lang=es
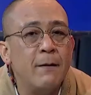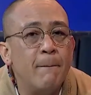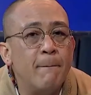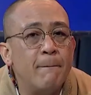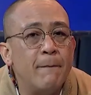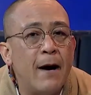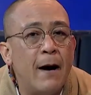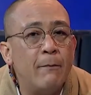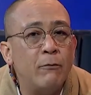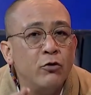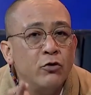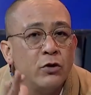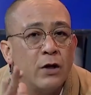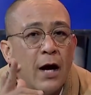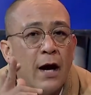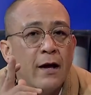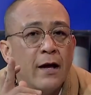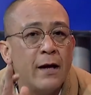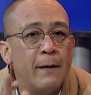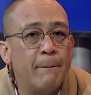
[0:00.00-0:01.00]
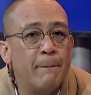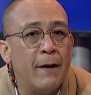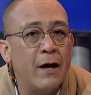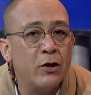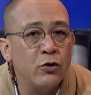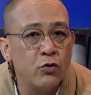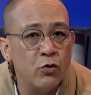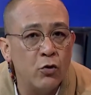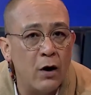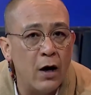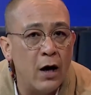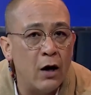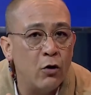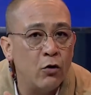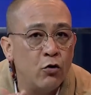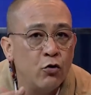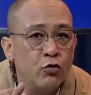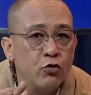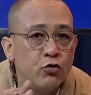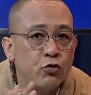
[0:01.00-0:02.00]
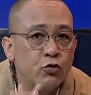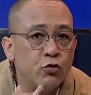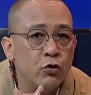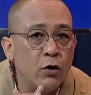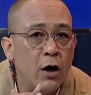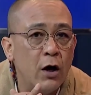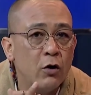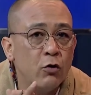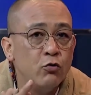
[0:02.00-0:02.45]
vamos a dar paso a los a